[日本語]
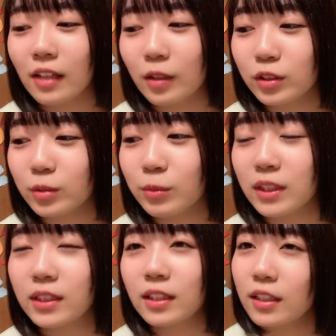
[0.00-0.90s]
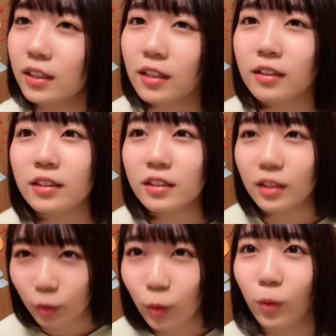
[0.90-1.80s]
楽しみにしていたんです
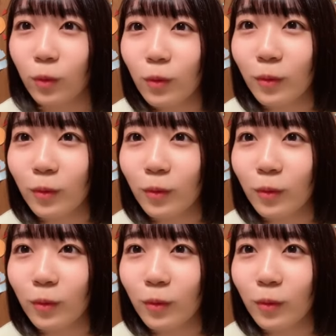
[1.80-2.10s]
けど